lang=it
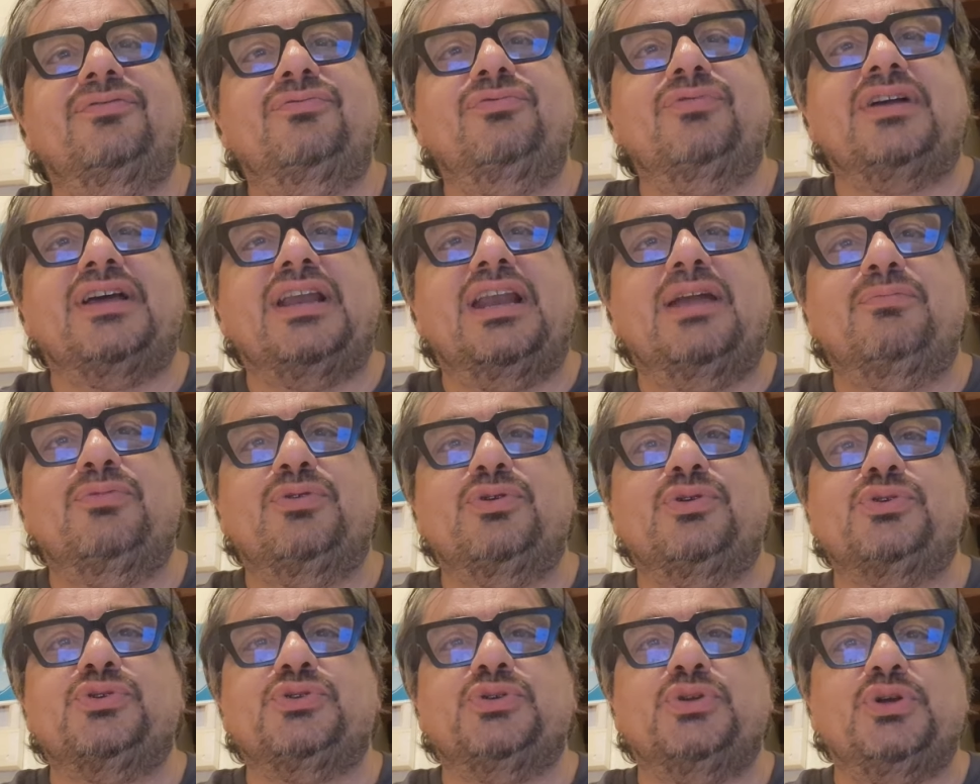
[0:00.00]
un
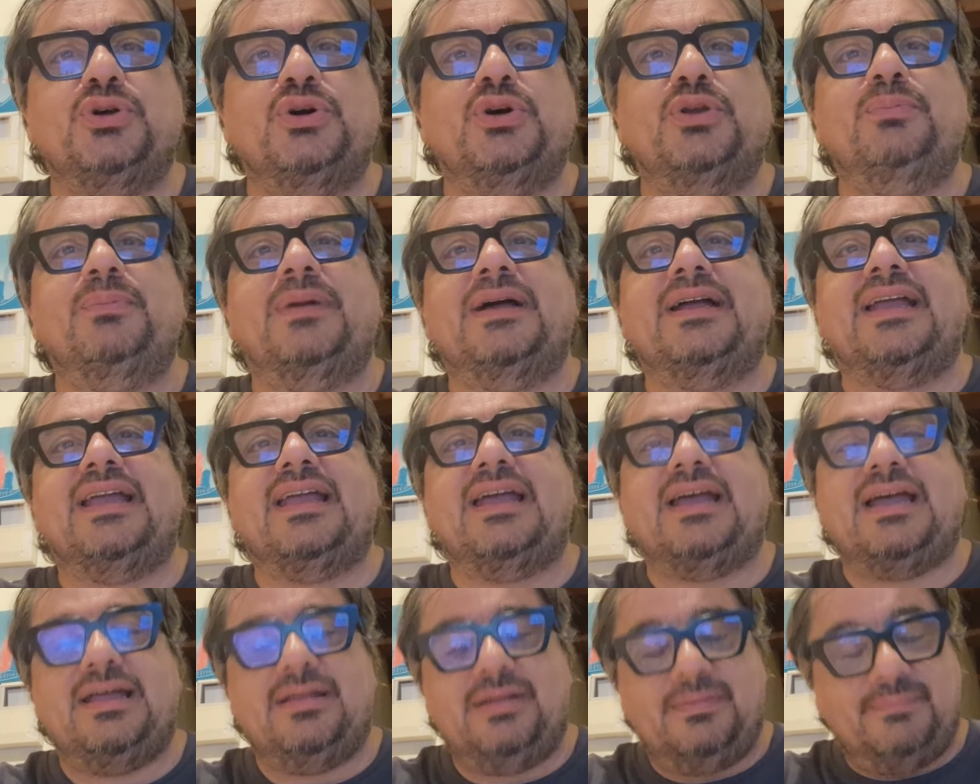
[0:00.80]
clamoroso gol
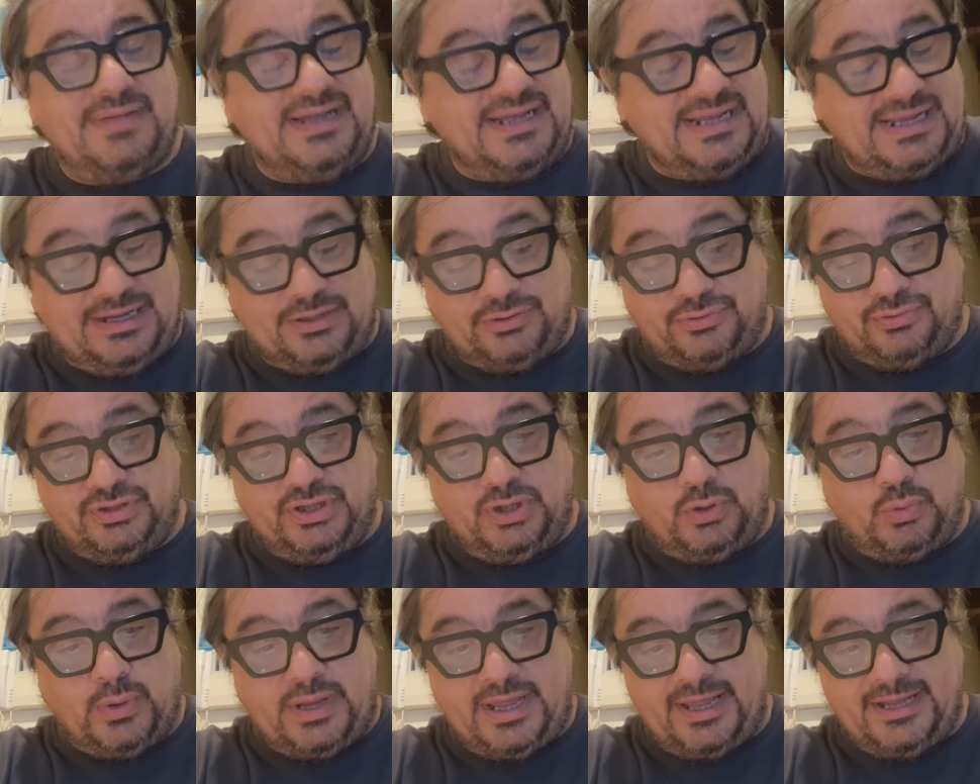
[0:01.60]
manca- mancato
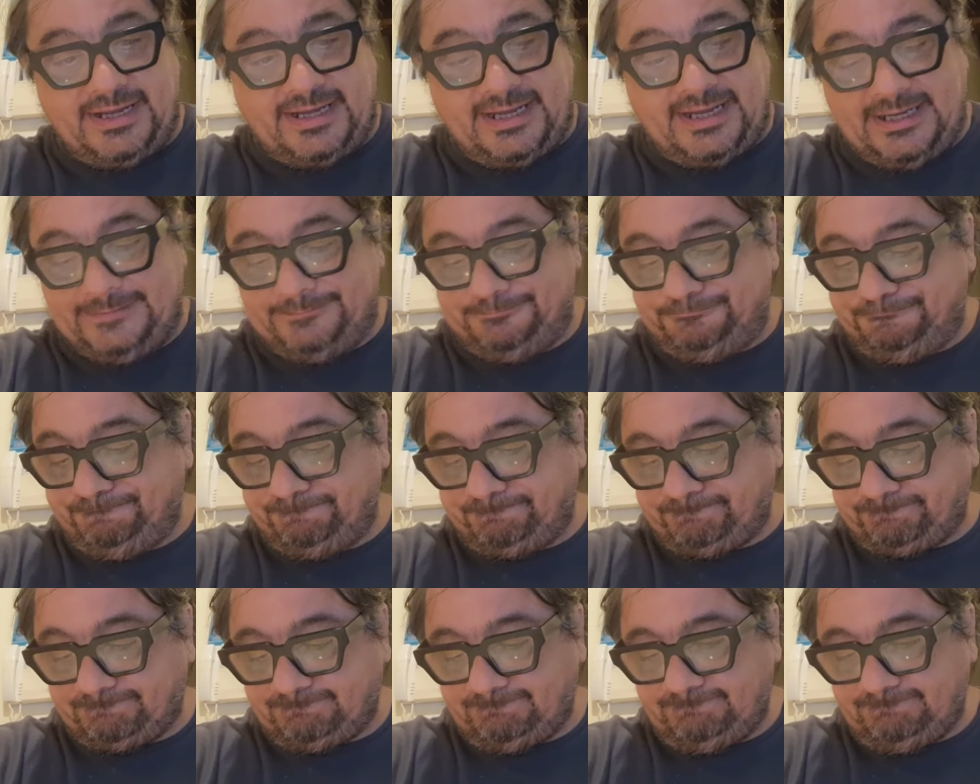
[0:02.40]
di Cuenca